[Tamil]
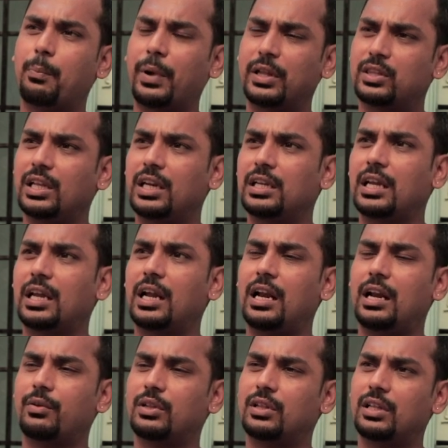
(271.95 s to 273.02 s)

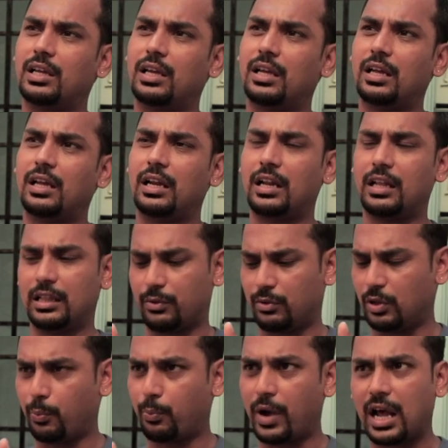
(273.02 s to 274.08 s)
பத்திரிகைகள் வந்து இதை
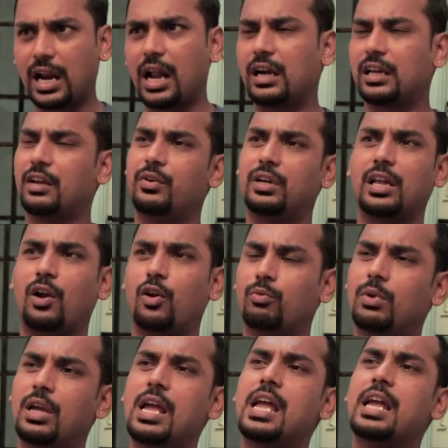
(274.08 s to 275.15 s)
வந்து பாராட்டாவிட்டாலும்